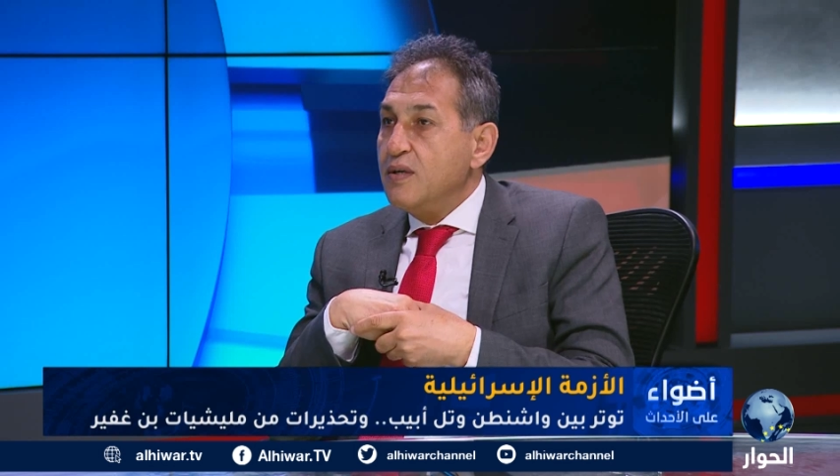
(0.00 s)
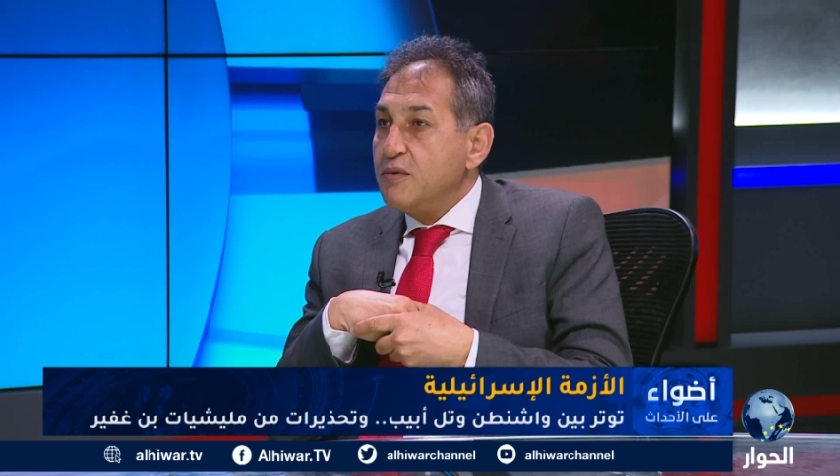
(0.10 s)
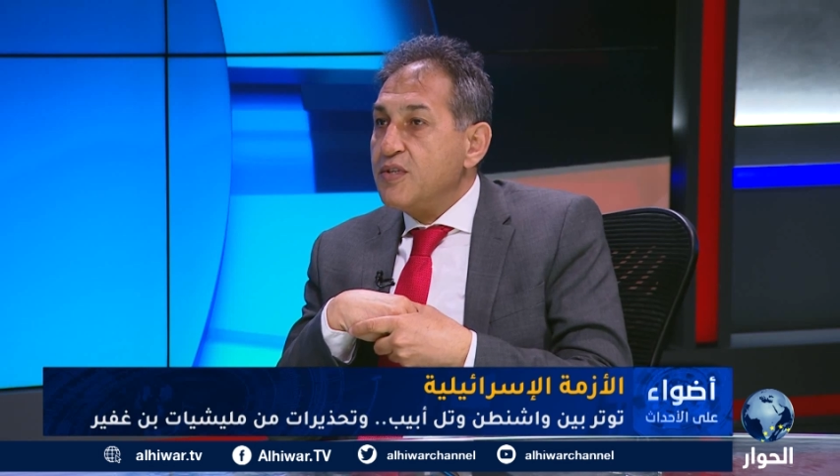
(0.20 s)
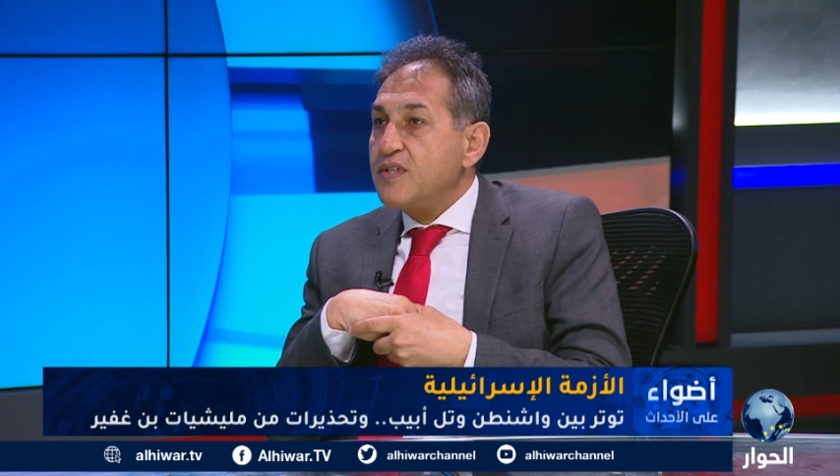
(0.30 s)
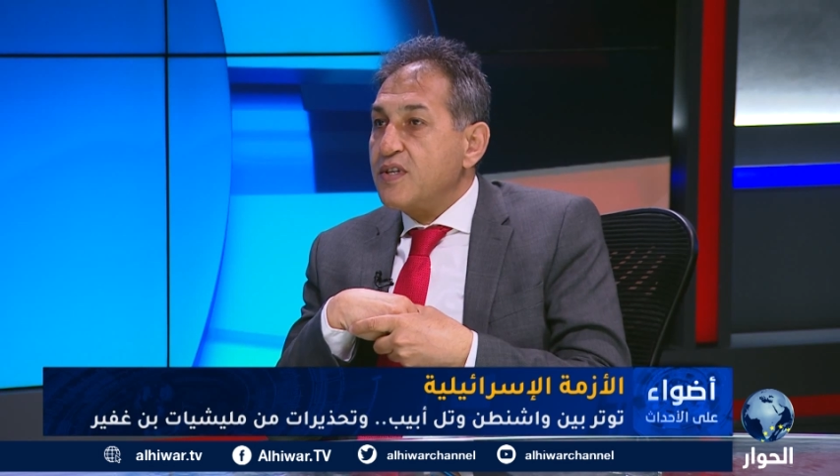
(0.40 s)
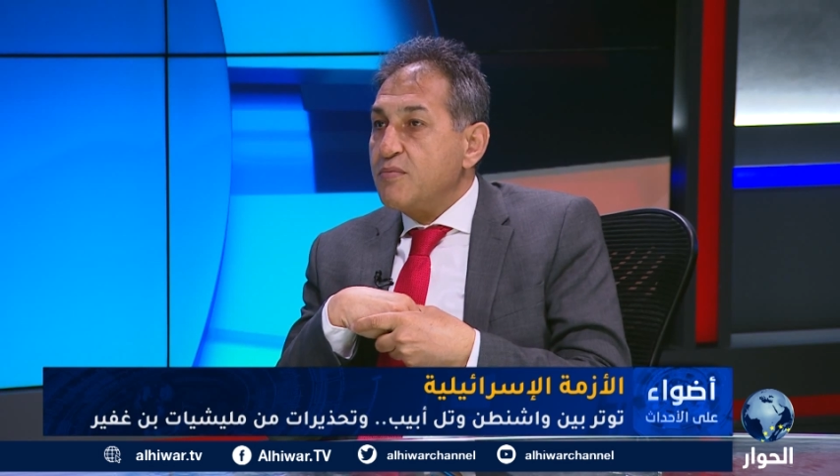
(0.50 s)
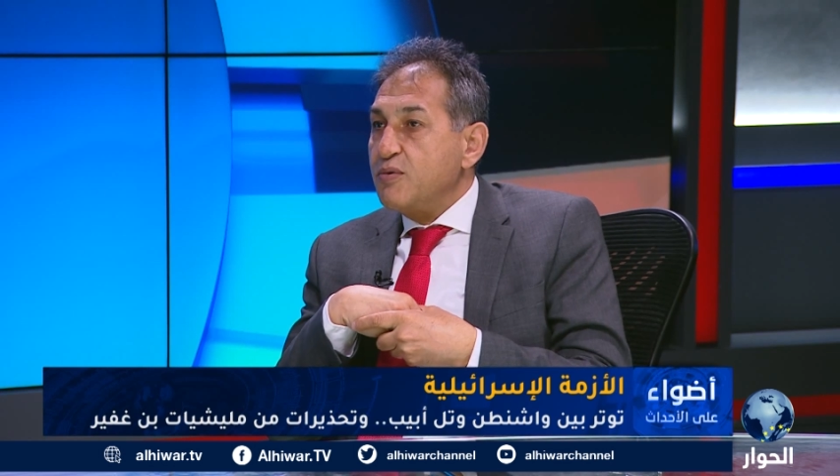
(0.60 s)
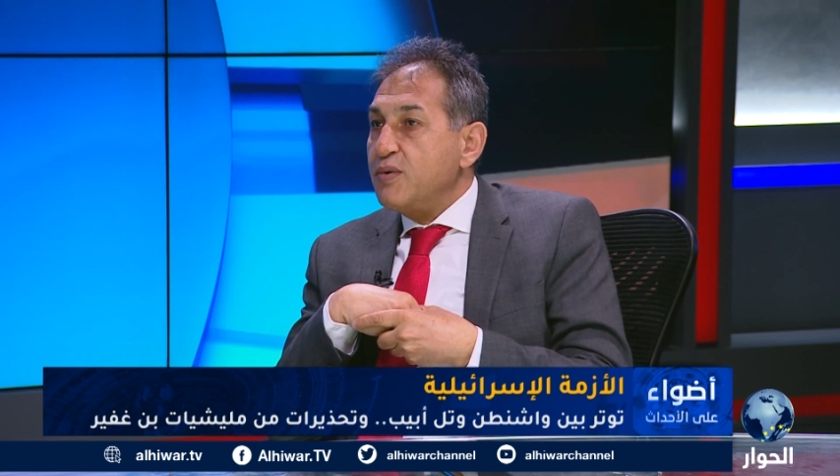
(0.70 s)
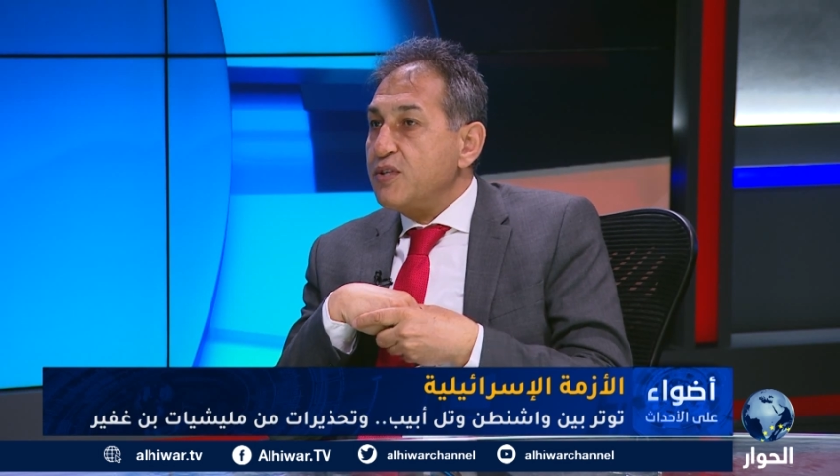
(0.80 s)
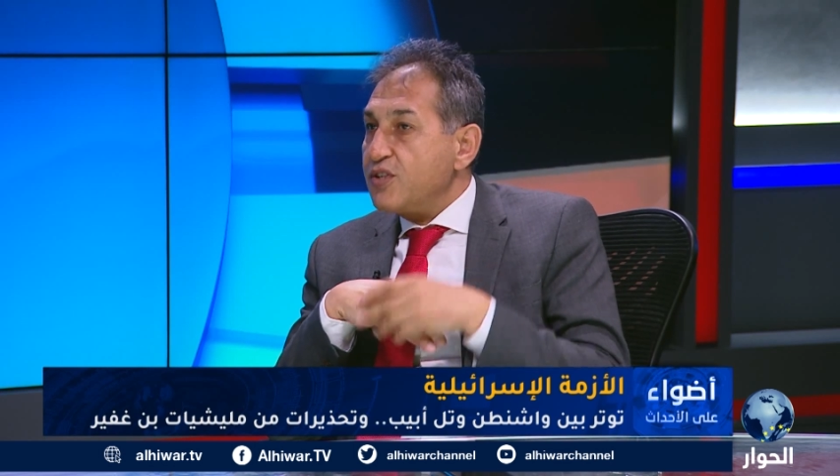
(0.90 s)
نسق
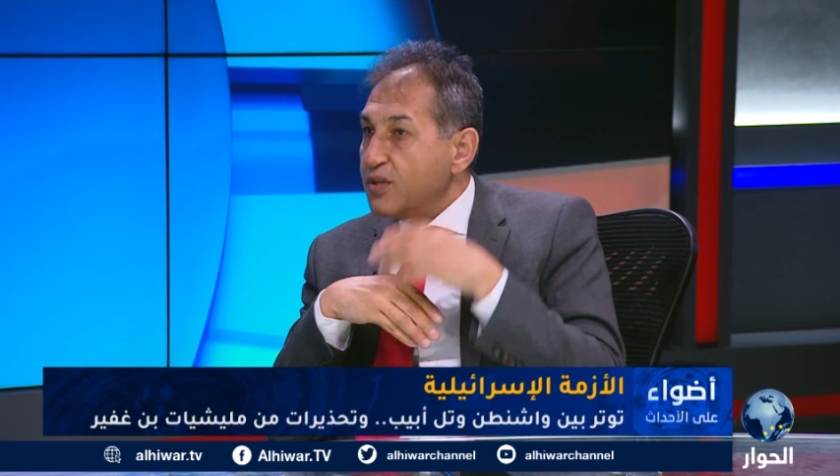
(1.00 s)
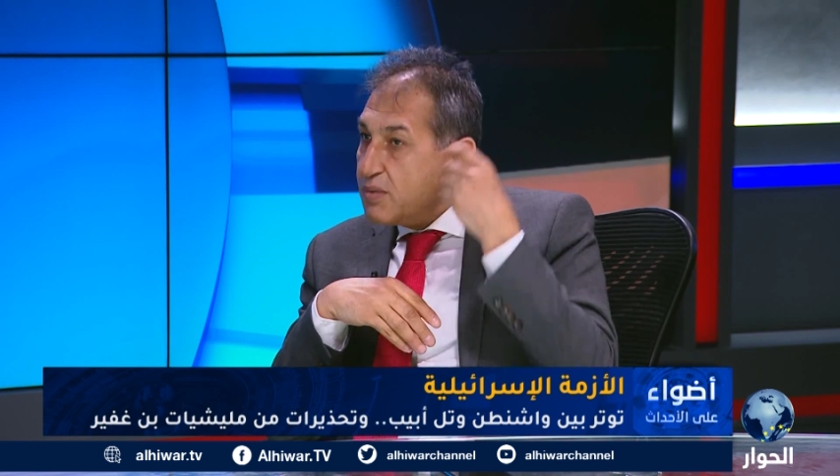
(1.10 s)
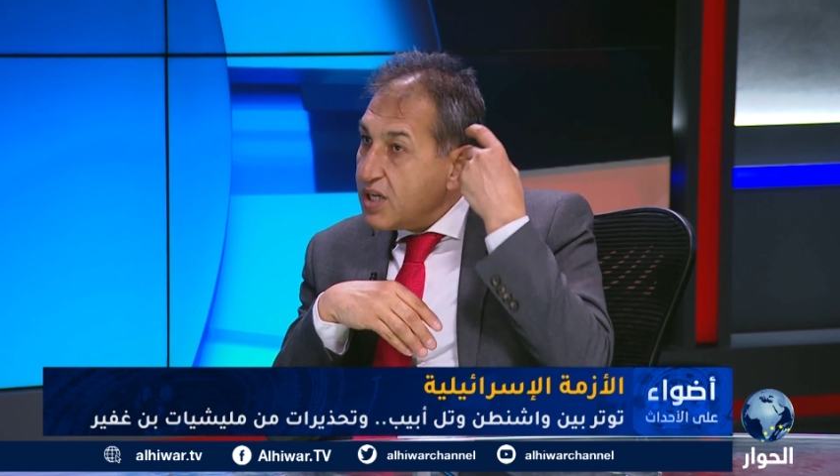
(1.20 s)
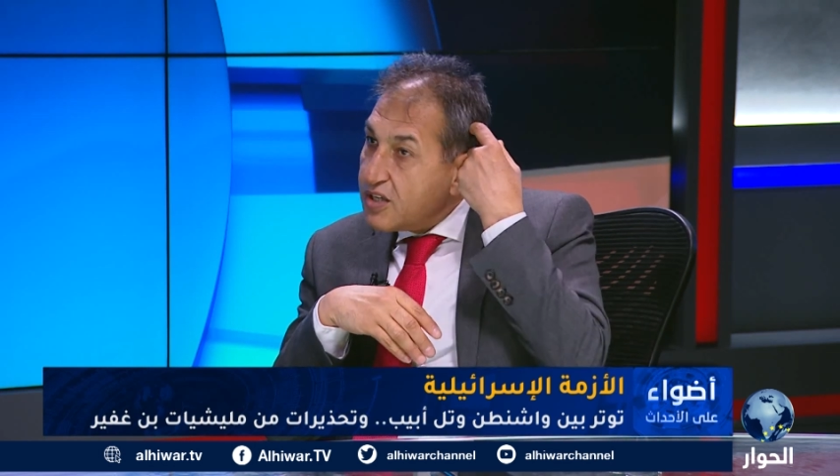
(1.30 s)
مباشره مع